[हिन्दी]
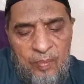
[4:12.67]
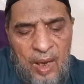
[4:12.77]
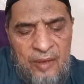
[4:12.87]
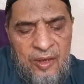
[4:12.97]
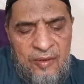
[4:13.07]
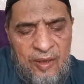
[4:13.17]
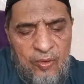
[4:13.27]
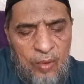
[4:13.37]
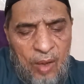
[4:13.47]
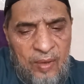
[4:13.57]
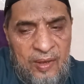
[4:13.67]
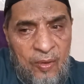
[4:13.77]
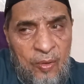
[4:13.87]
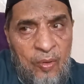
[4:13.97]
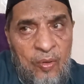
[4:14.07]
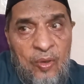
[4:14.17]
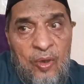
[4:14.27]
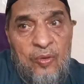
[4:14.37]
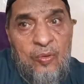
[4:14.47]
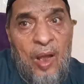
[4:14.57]
माशरती रुकावटें हों
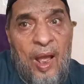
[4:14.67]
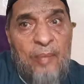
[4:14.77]
तो